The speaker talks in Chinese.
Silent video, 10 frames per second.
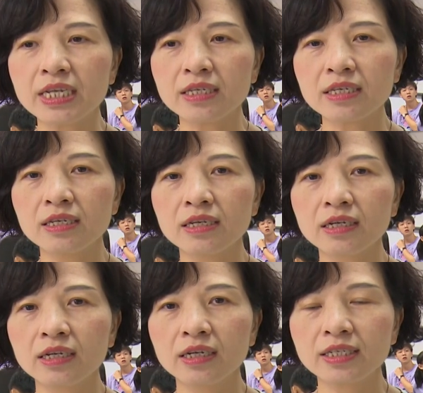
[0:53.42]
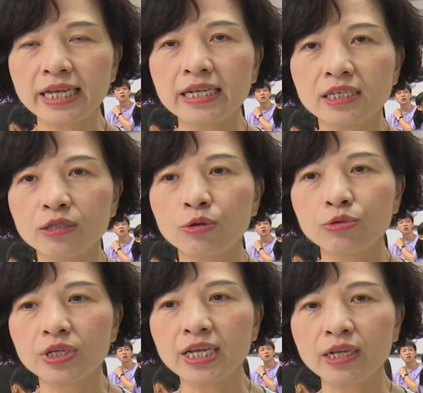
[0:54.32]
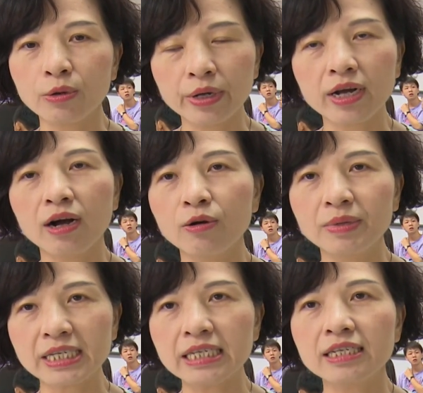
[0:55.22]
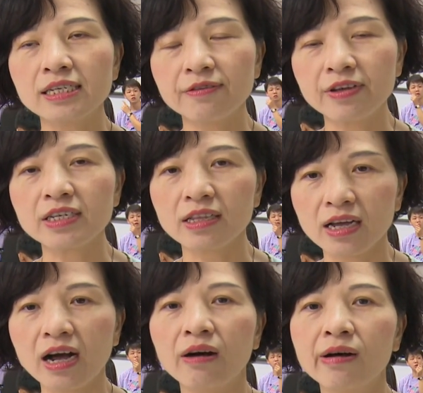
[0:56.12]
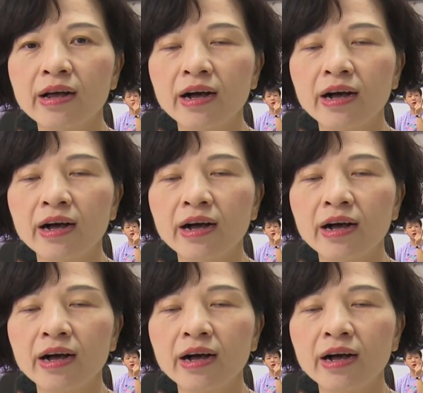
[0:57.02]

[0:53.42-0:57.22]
这次三年级同学参加会考，我们成绩也非常的好，